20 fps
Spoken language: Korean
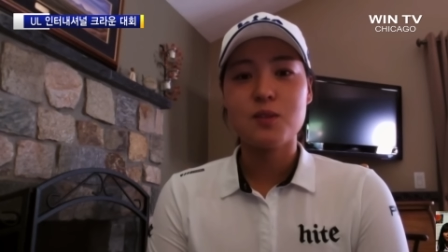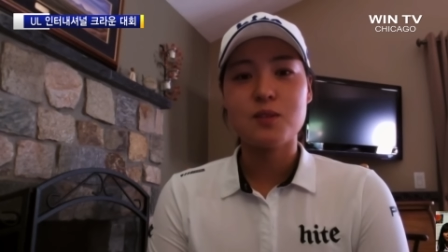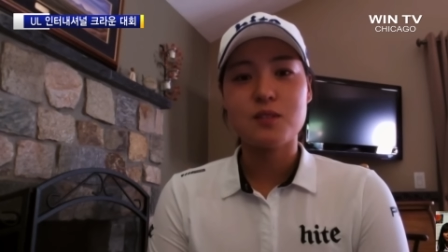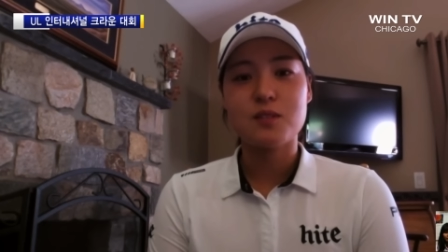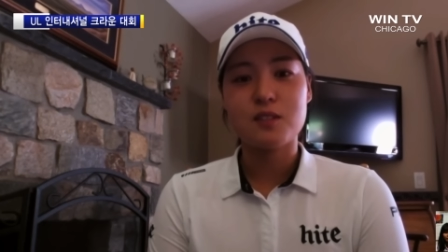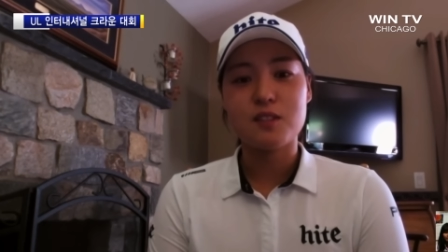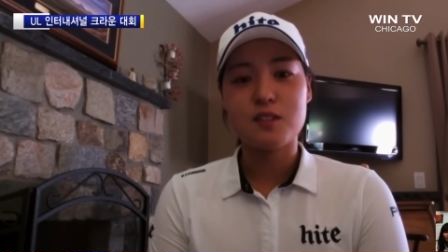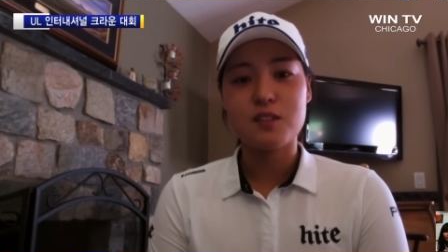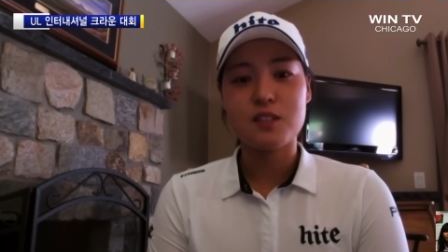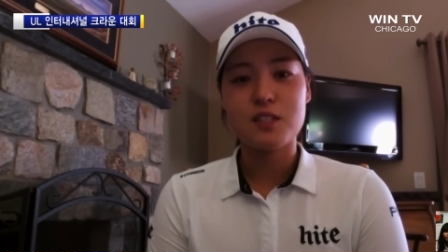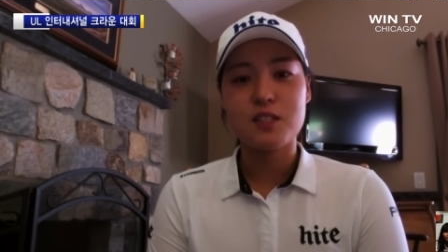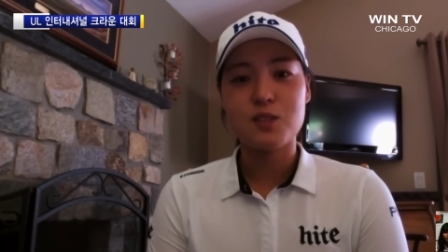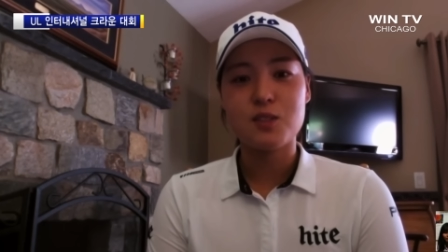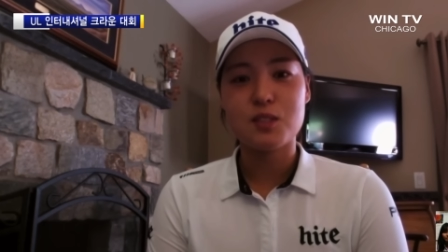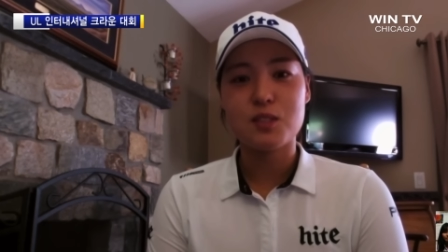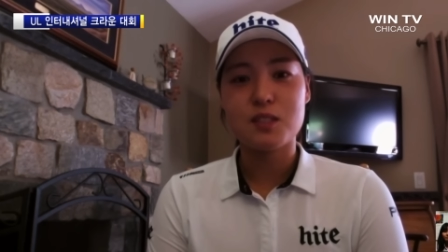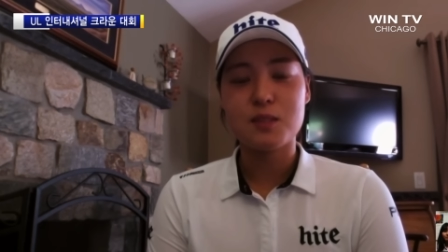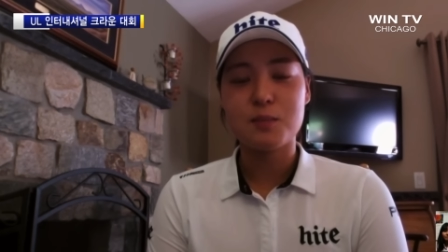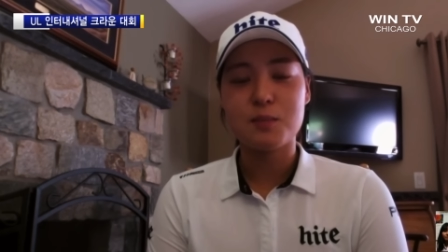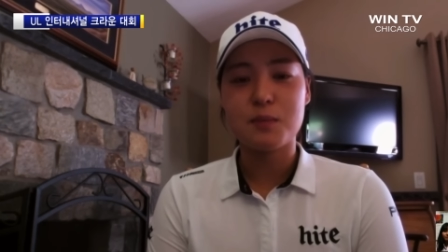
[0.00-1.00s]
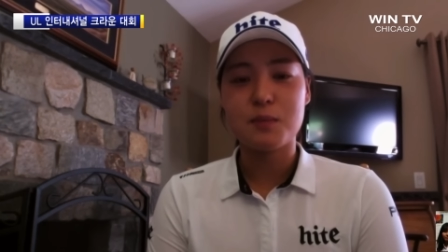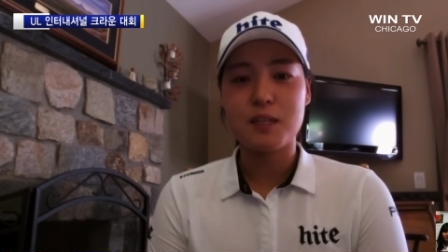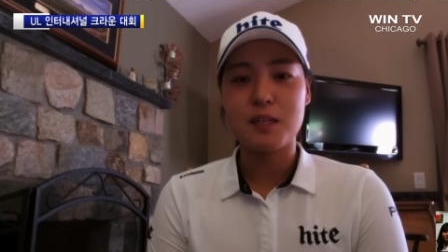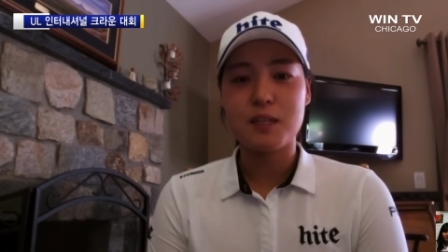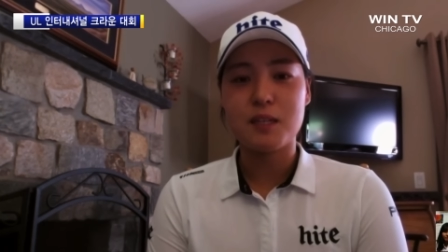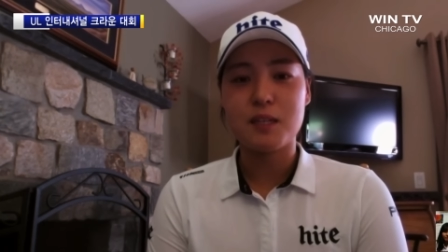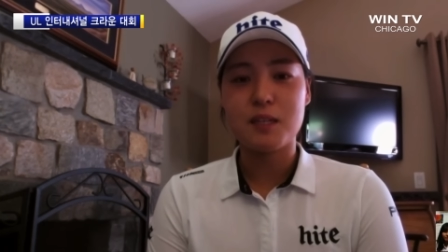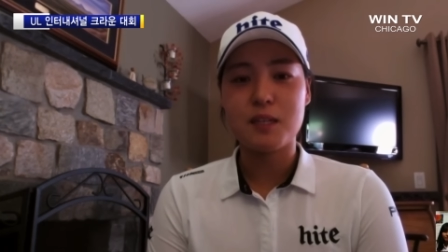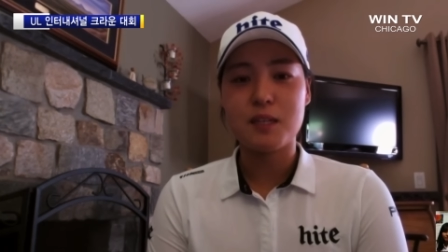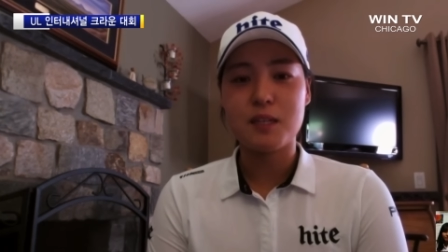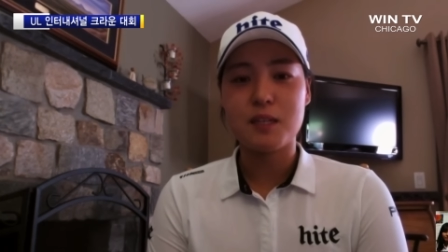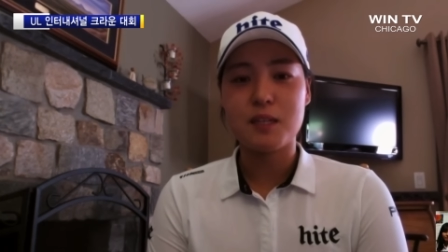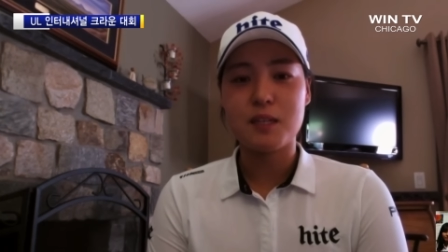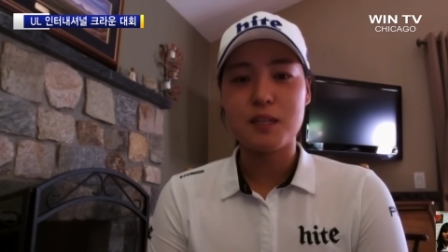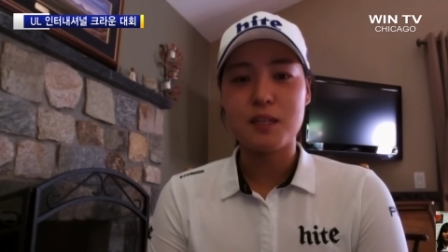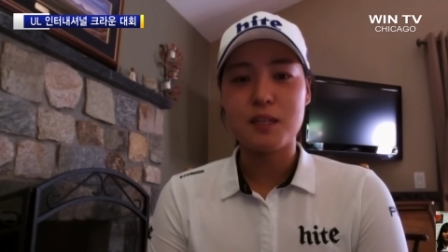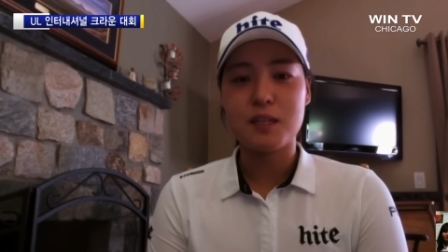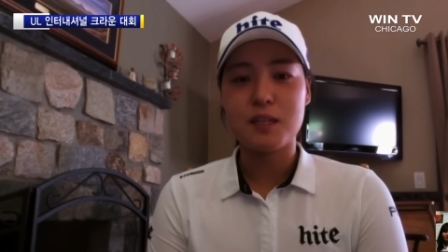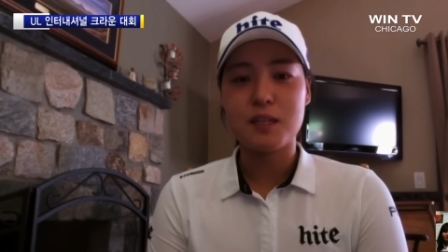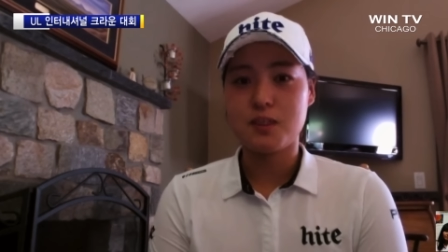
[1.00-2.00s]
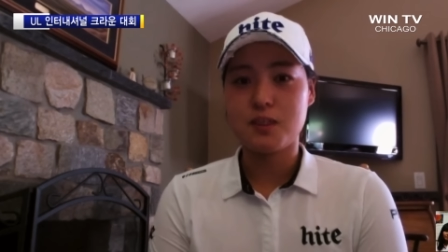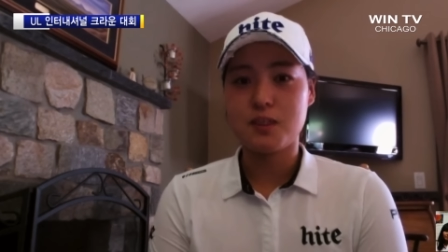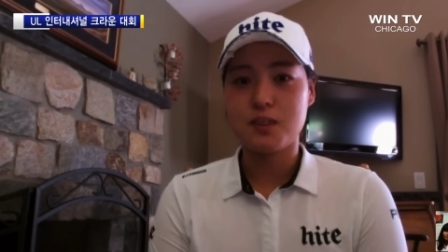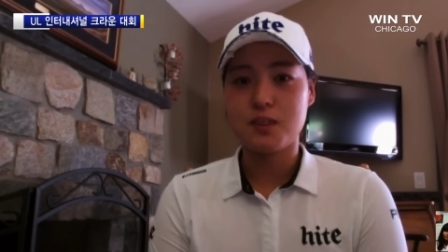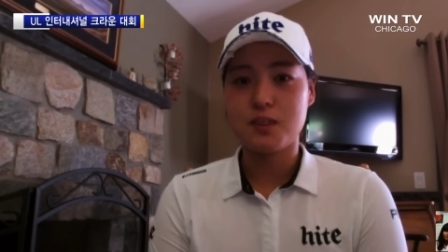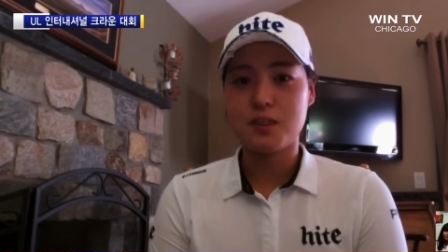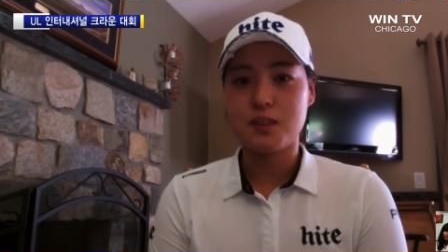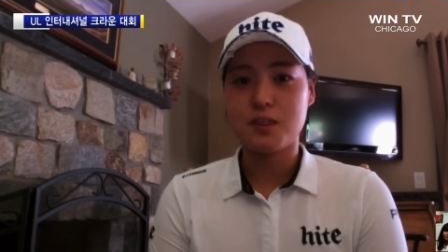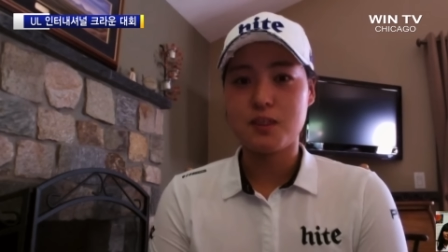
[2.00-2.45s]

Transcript: 응원해주시는 많은 분들한테